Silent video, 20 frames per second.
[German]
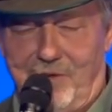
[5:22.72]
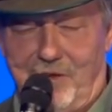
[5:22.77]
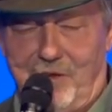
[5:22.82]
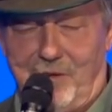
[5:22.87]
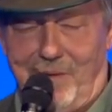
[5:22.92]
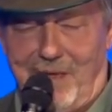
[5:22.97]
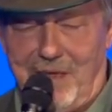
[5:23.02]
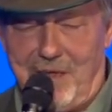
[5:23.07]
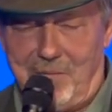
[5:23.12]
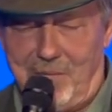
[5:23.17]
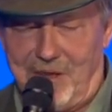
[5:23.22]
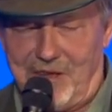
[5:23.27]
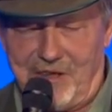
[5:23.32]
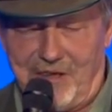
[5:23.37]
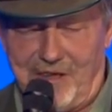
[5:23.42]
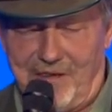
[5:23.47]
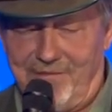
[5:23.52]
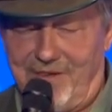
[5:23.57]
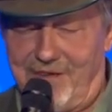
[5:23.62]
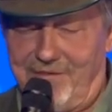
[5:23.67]
für den
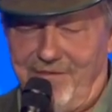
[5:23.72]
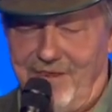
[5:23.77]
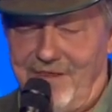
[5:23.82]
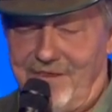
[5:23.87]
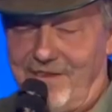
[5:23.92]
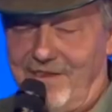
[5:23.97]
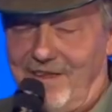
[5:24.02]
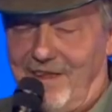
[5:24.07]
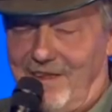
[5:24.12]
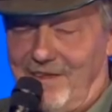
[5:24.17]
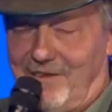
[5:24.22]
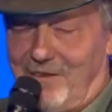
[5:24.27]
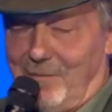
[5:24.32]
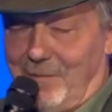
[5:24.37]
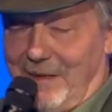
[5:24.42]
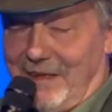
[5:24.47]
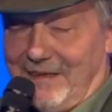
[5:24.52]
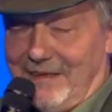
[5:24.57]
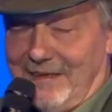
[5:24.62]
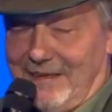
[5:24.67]
Schweinemaßstab. Was willst du da also
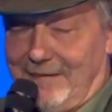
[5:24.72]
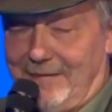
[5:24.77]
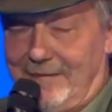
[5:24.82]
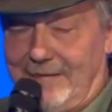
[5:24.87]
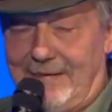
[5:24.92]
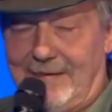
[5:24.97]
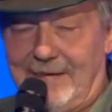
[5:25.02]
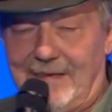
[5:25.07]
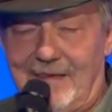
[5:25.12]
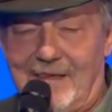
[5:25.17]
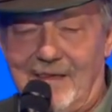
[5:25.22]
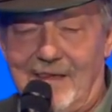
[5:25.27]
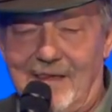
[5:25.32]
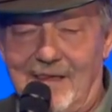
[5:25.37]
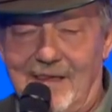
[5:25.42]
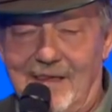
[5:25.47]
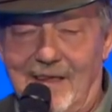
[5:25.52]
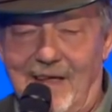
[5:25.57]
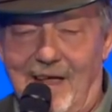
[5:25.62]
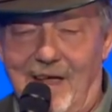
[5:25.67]
mit, ne?
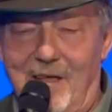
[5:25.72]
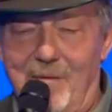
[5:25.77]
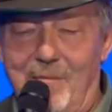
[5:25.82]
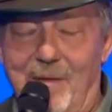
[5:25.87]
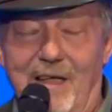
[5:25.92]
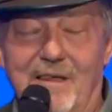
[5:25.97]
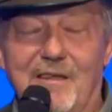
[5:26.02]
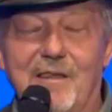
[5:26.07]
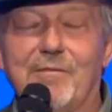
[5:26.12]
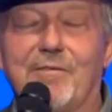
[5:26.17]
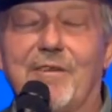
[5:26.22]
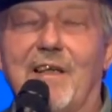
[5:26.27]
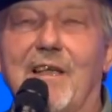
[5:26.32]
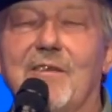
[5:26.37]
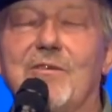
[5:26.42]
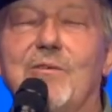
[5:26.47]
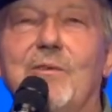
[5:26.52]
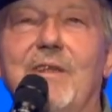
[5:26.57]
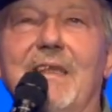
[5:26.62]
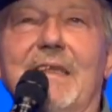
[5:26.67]
Allmächtig
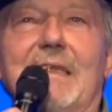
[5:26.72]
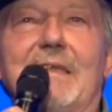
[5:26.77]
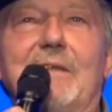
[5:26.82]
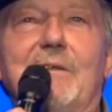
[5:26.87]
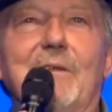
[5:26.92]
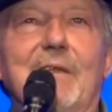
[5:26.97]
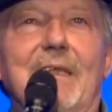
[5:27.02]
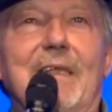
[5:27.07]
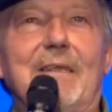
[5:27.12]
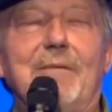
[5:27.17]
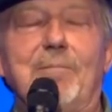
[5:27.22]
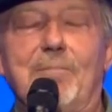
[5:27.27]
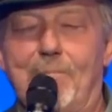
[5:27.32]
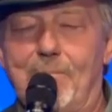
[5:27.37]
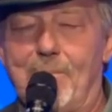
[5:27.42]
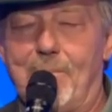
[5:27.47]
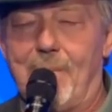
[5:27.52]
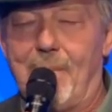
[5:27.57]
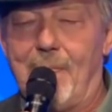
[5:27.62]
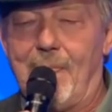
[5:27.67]
fragst du dich natürlich,
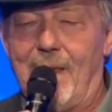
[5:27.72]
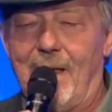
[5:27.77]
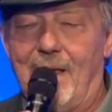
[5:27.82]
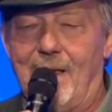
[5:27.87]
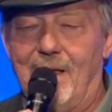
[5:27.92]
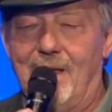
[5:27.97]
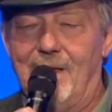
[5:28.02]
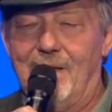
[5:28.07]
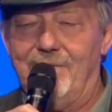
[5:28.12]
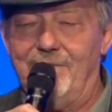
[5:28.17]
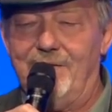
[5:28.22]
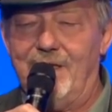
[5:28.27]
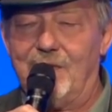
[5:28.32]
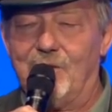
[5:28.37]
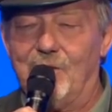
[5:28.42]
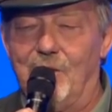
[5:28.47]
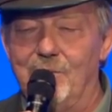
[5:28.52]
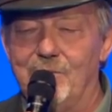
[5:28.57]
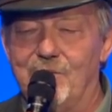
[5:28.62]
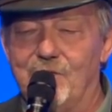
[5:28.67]
wie
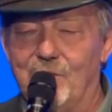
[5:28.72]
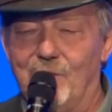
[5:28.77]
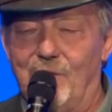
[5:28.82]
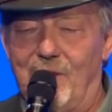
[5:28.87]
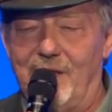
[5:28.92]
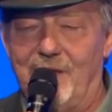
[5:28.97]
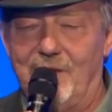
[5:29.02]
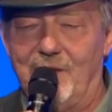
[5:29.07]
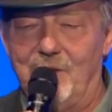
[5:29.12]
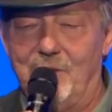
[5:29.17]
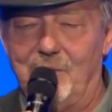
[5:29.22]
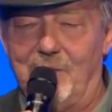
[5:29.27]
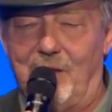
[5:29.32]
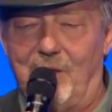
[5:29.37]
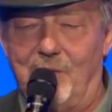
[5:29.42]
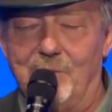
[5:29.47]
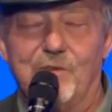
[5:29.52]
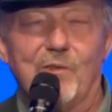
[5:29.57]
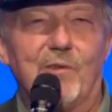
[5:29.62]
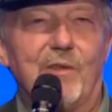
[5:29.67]
kommt so einer
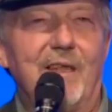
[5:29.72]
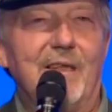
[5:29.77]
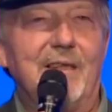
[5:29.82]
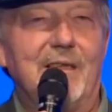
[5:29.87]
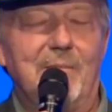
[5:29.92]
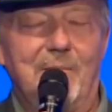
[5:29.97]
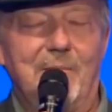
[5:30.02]
überhaupt zurecht